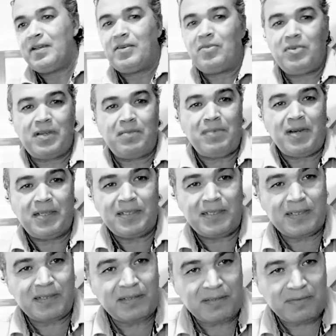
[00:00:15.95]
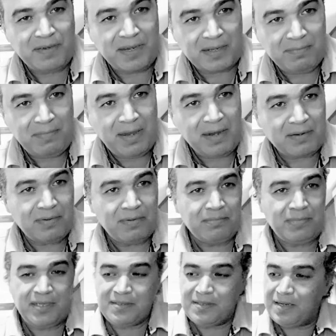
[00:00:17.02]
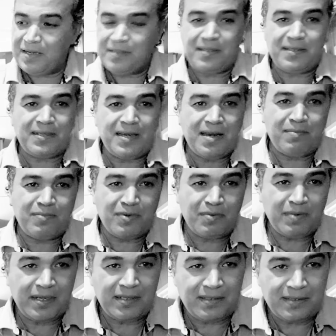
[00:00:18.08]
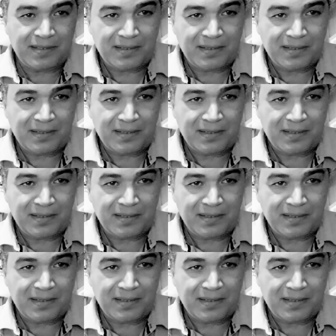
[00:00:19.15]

وانا ما غاديش نتفاكم معكم حتى غادي تامنوا بهذه